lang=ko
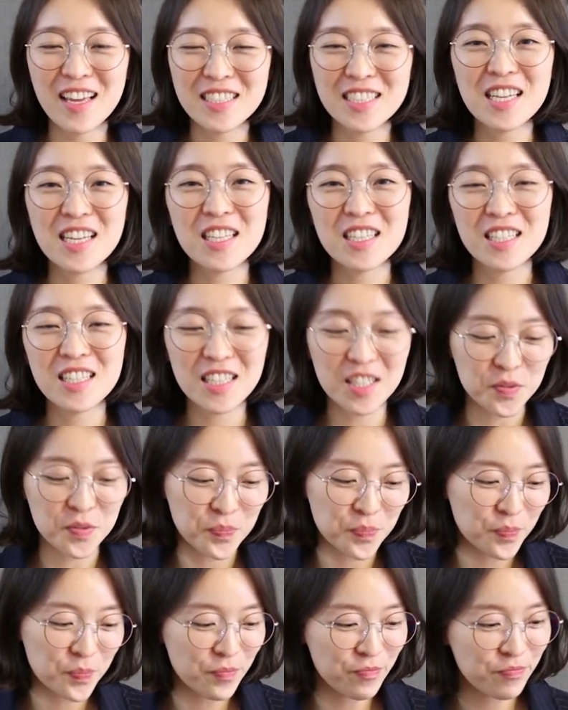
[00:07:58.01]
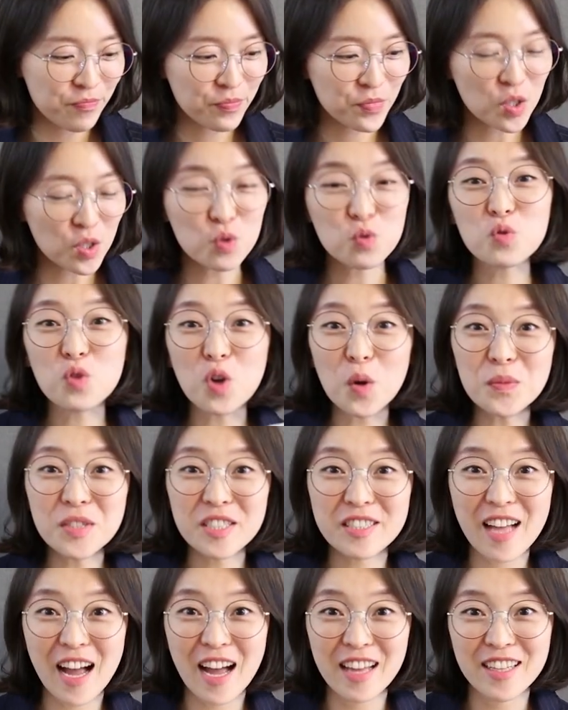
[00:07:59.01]
책이
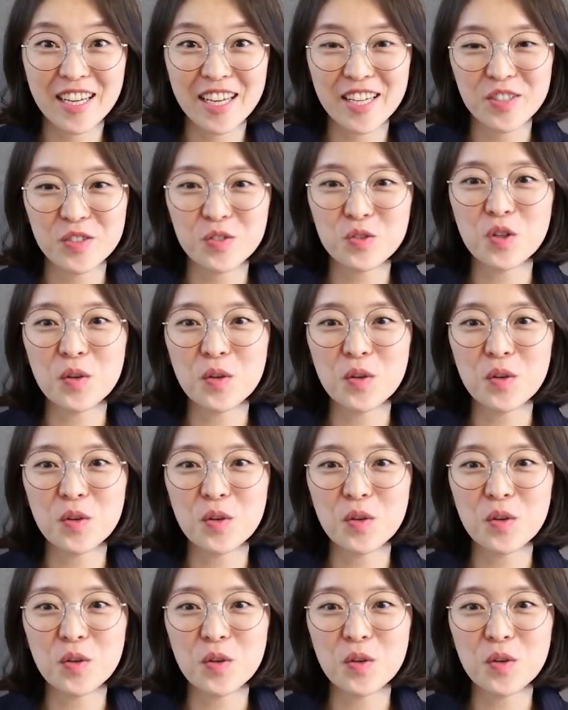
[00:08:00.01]
두껍지는 않아요.